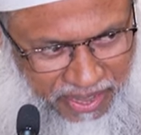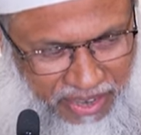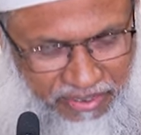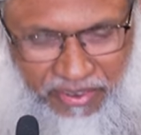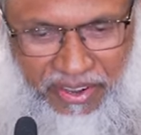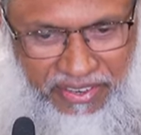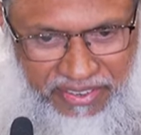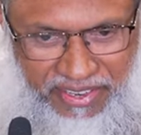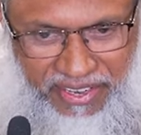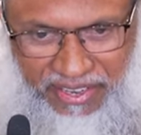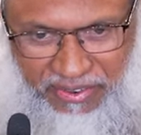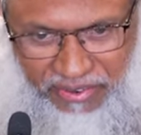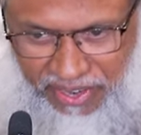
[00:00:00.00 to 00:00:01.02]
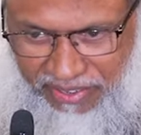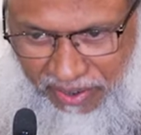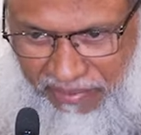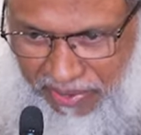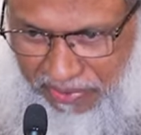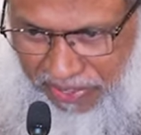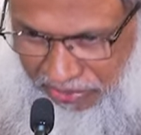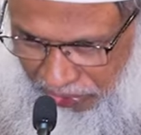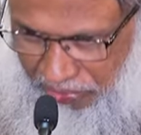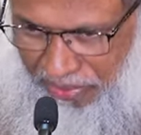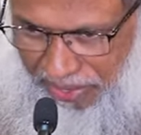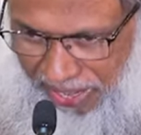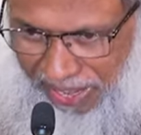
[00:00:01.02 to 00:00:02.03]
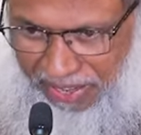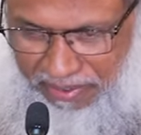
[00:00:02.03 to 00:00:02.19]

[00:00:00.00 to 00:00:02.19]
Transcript: আসলে সে ওনার সামনে ফেস করবে না